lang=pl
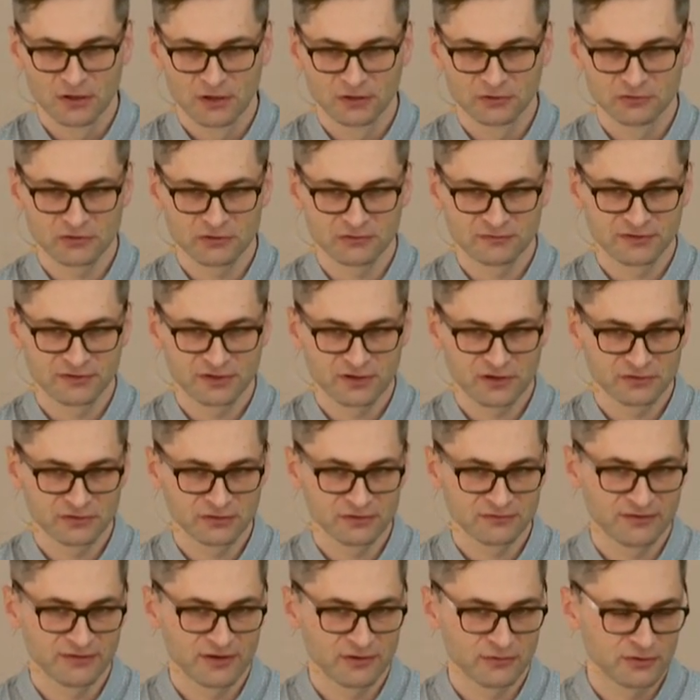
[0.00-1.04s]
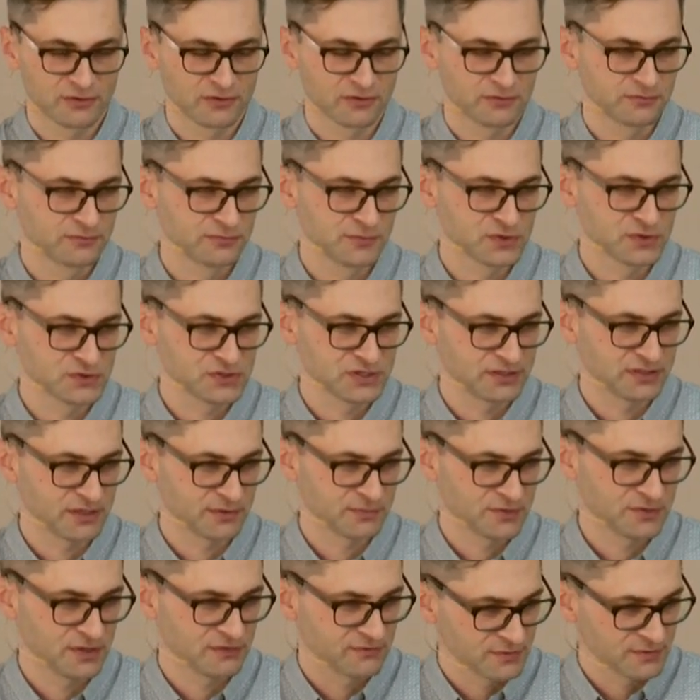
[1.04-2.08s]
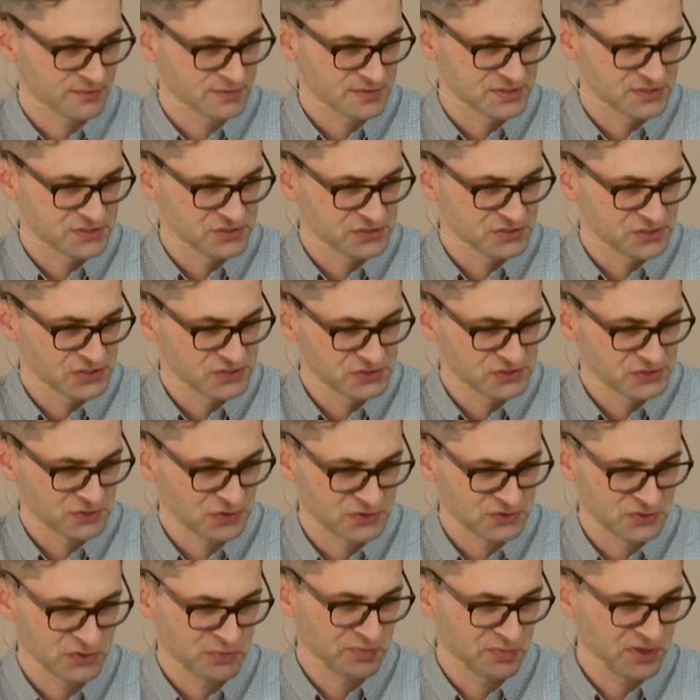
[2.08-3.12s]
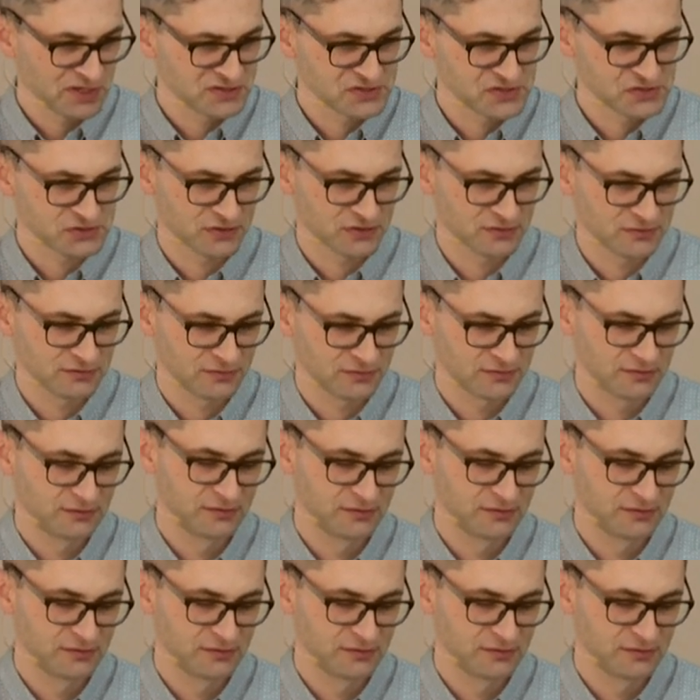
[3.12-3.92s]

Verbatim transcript: którą wykonywało może tam, nie wiem, z 30 osób 50.